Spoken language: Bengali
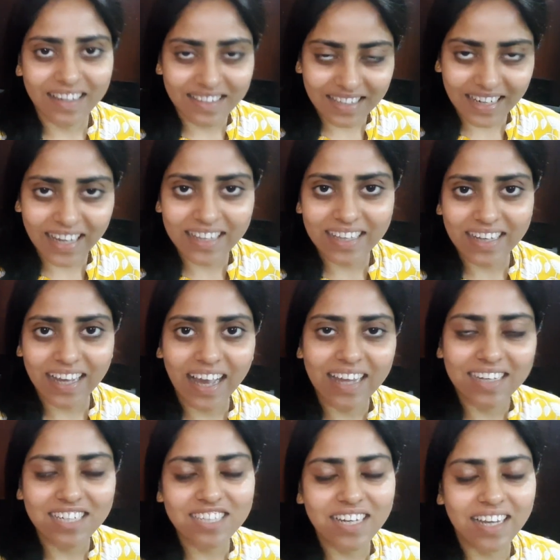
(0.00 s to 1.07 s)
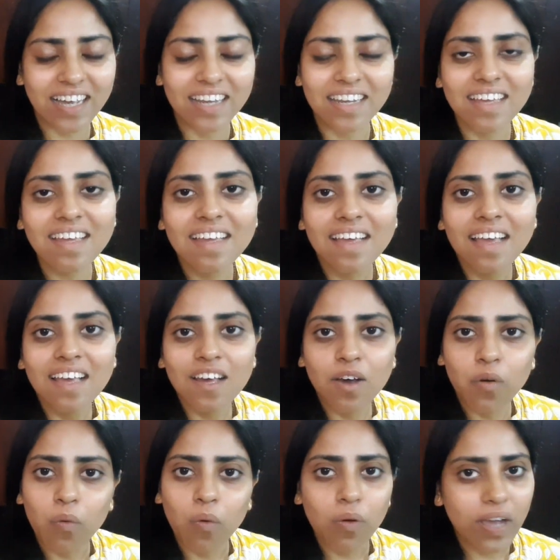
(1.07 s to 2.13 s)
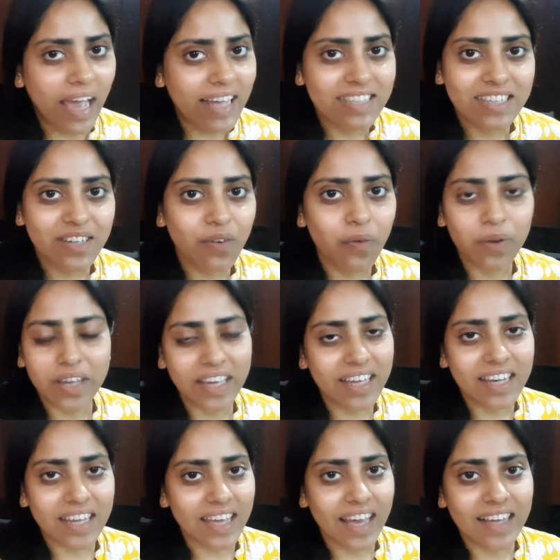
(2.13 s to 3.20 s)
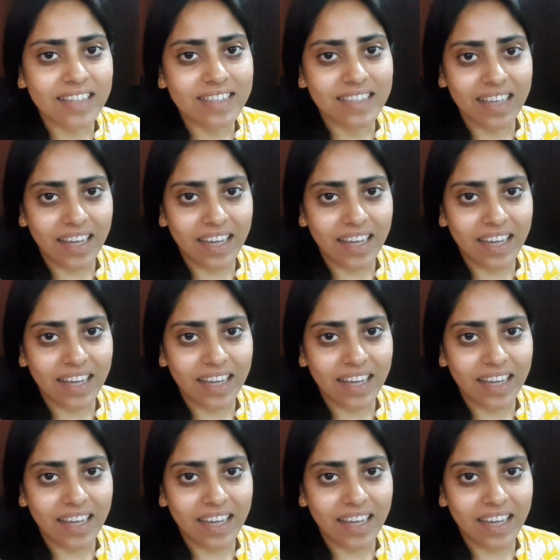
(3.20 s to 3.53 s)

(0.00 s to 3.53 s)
যেখান থেকে আনি সেখানে ও গেছে ও শুকিয়ে নিয়ে আসছে